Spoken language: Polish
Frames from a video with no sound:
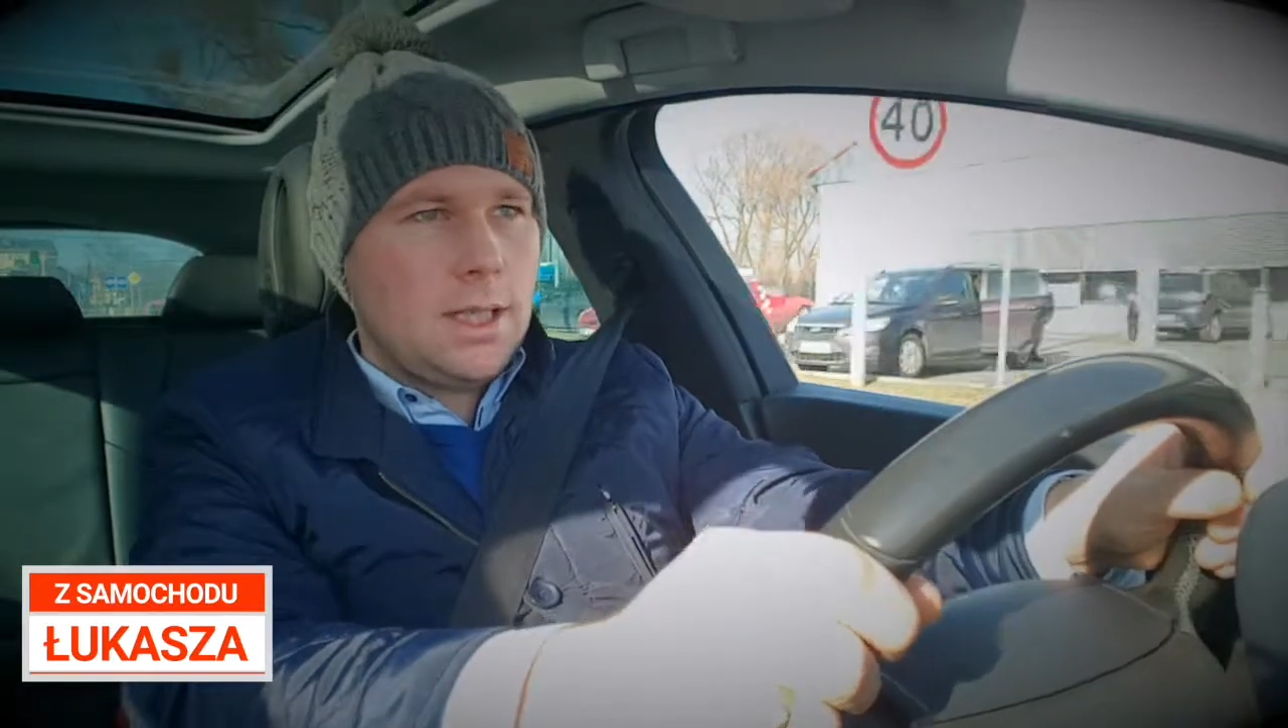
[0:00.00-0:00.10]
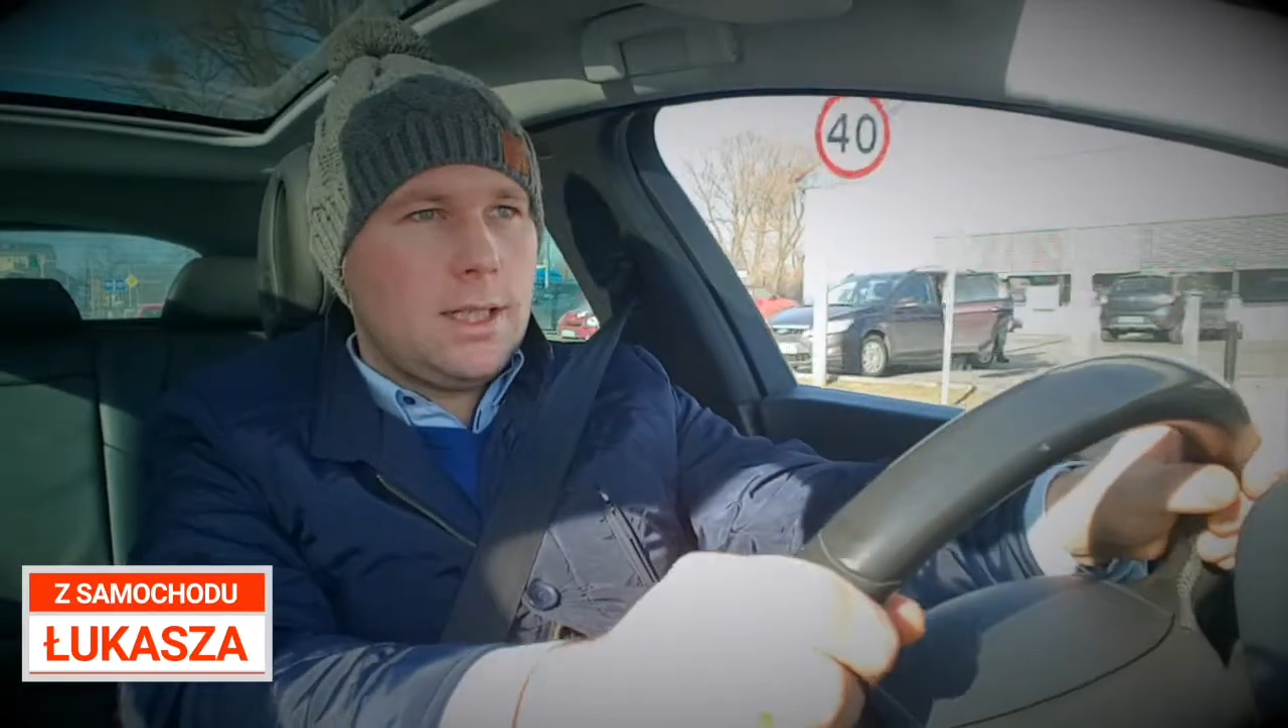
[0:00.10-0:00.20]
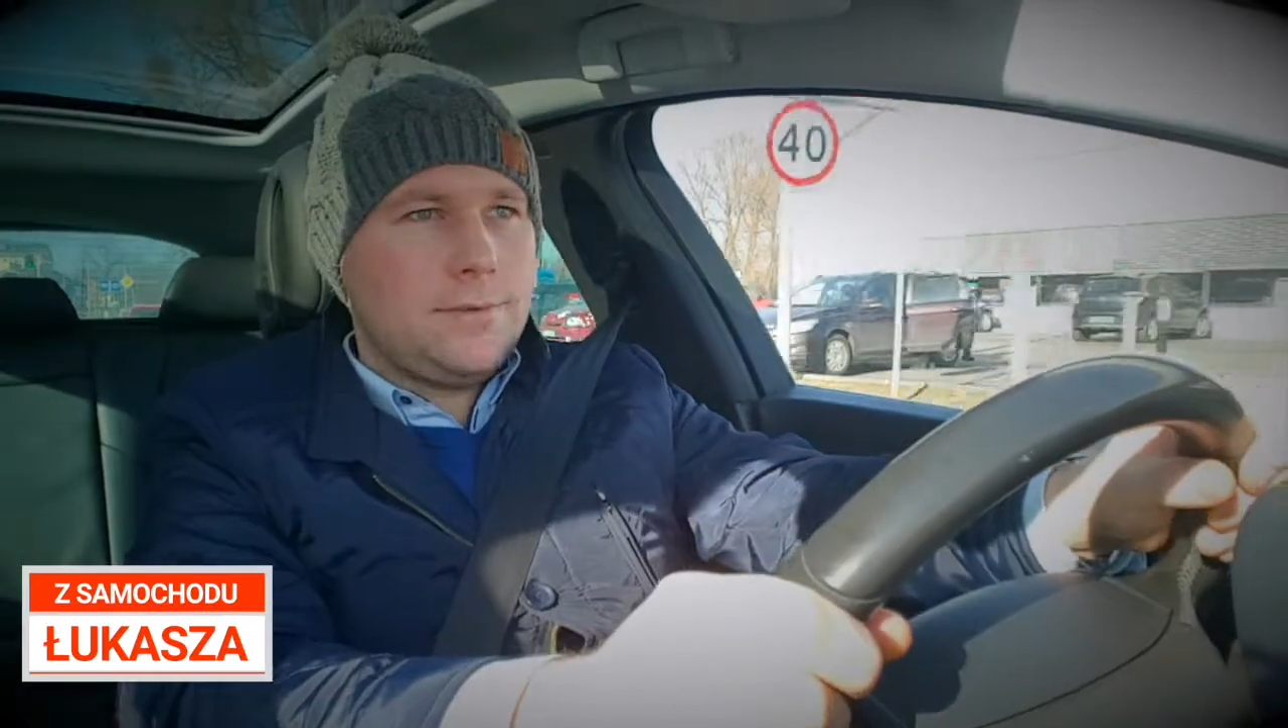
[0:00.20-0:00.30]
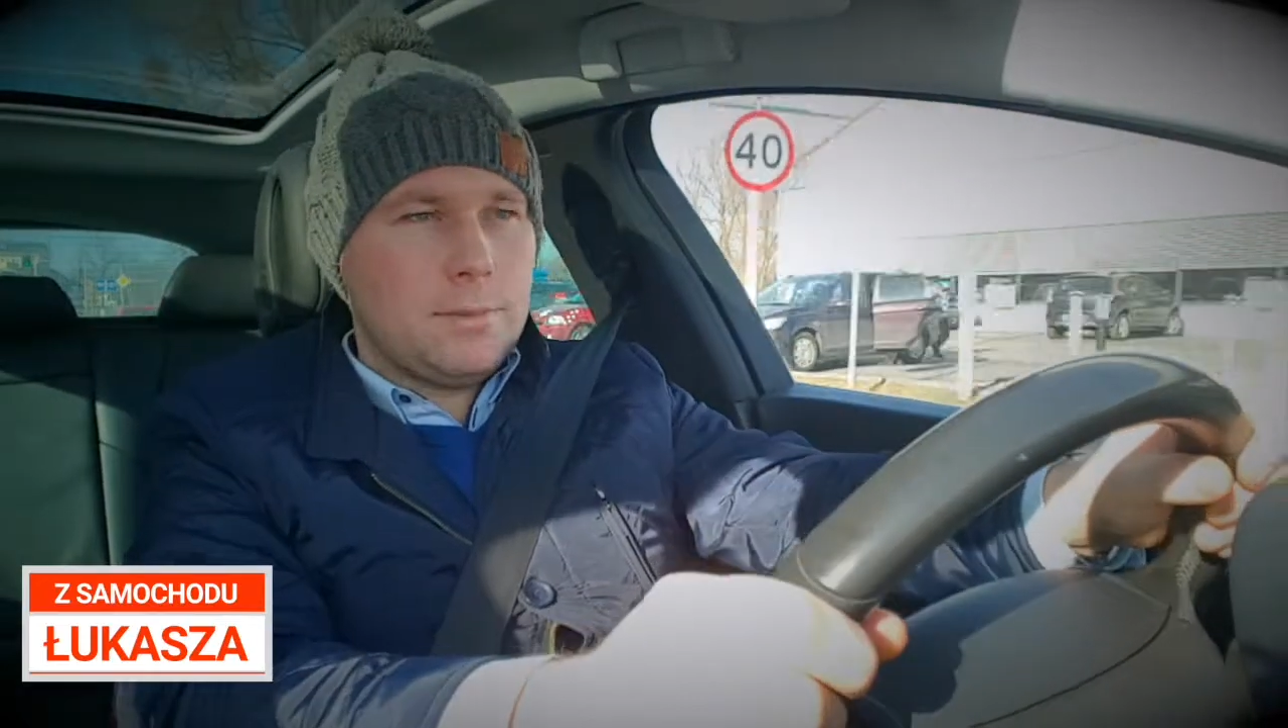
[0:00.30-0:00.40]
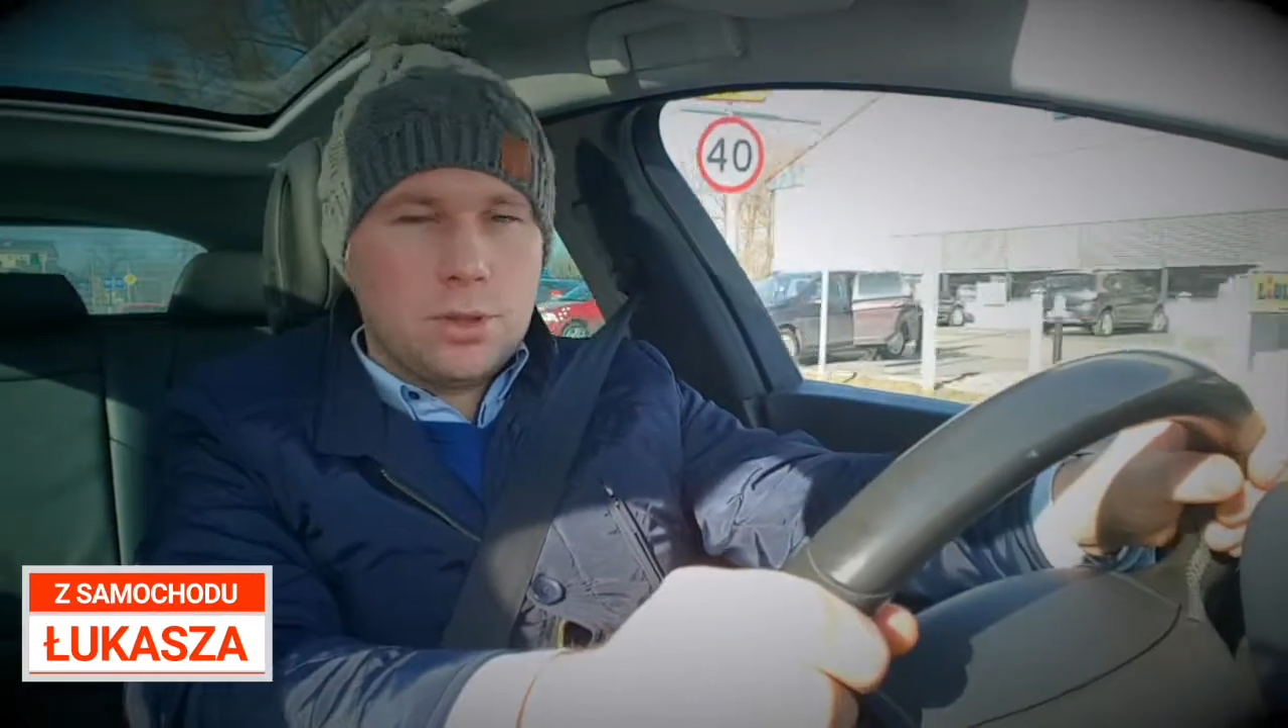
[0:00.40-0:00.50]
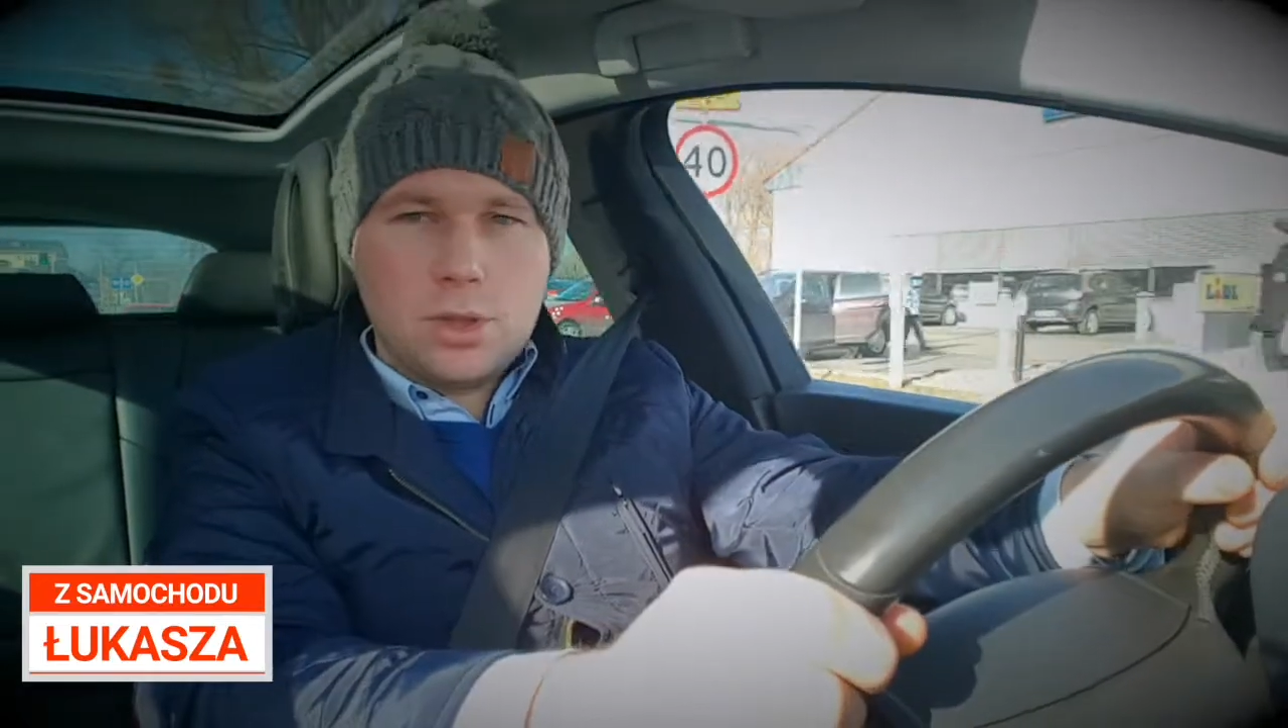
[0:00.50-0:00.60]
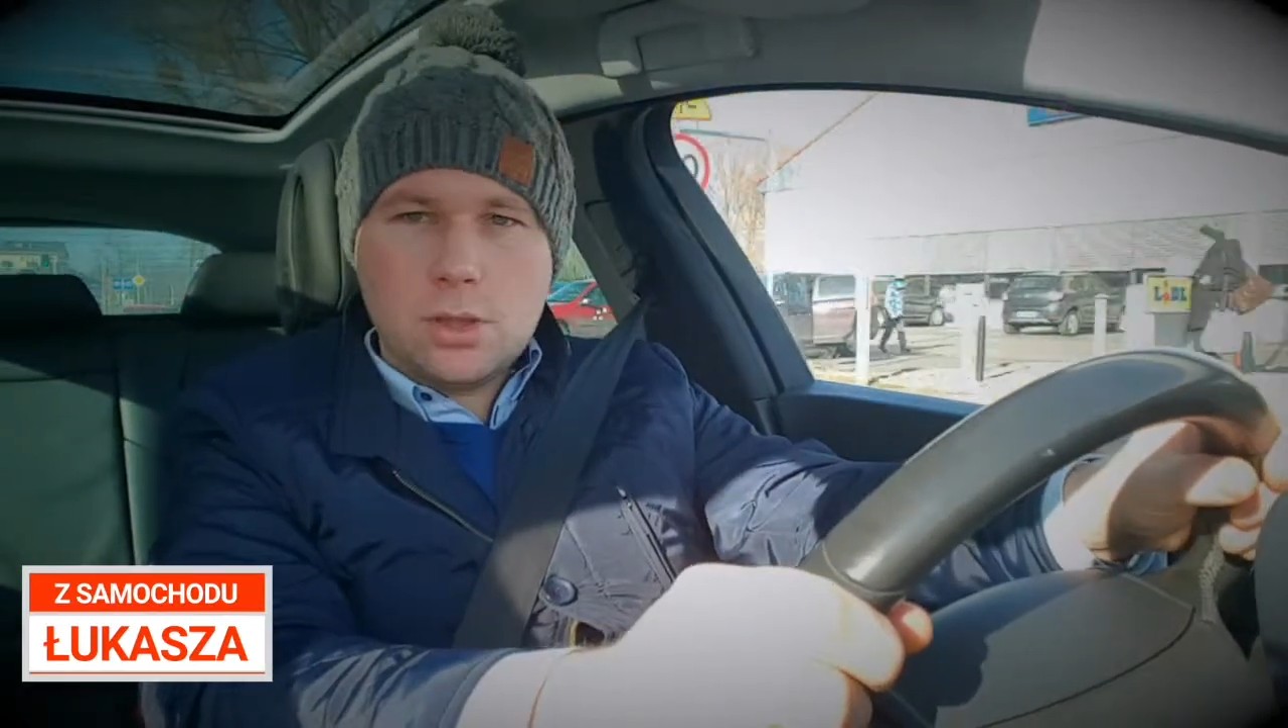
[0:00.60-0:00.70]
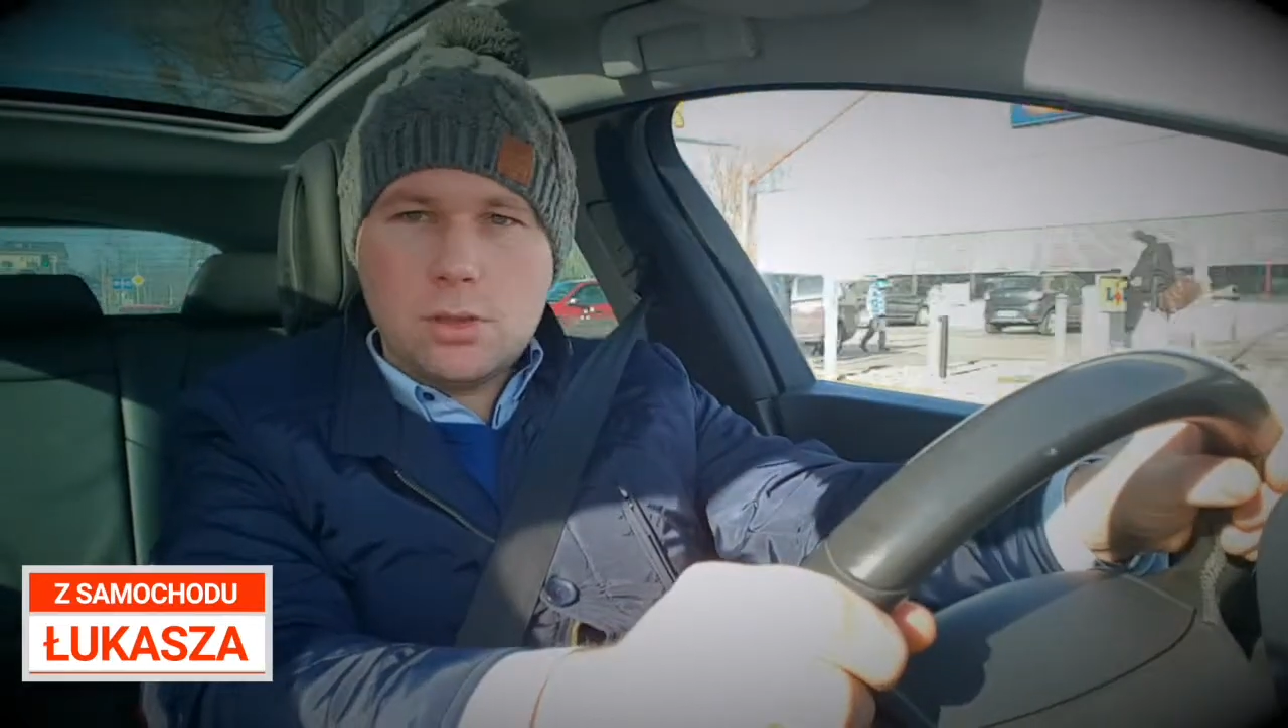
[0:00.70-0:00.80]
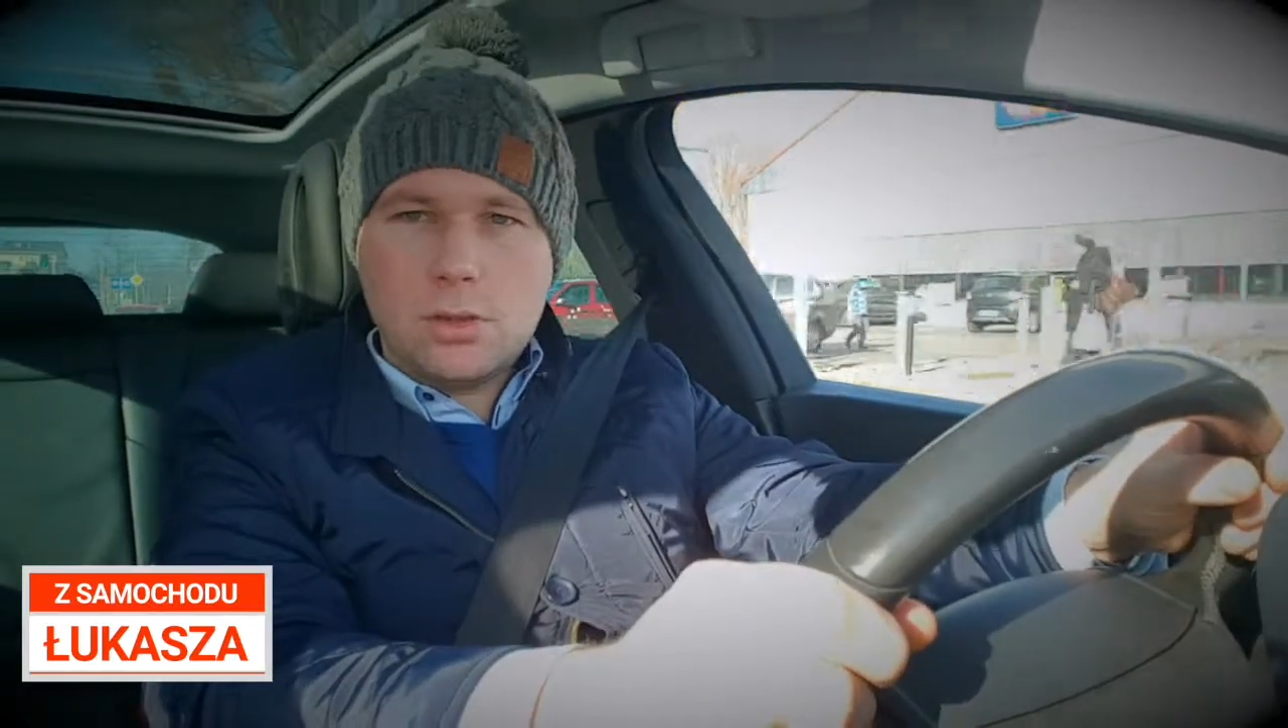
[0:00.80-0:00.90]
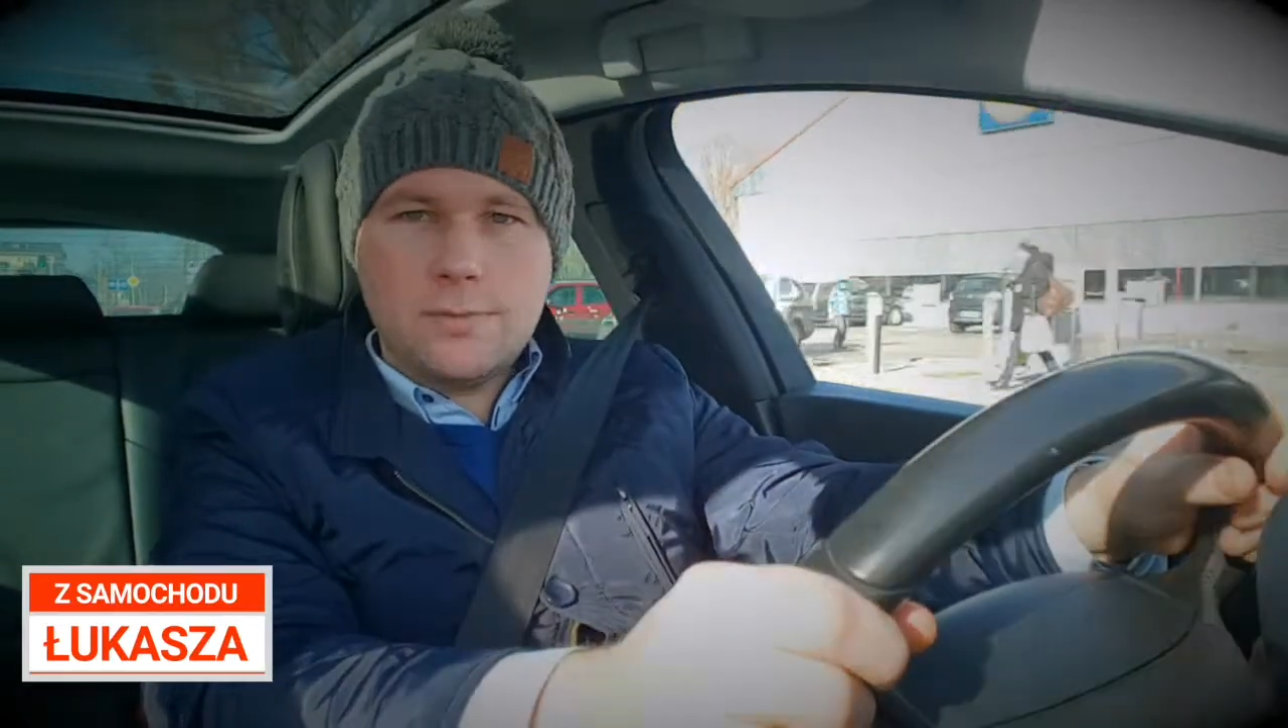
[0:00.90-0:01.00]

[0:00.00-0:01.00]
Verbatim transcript: ale w tym odcinku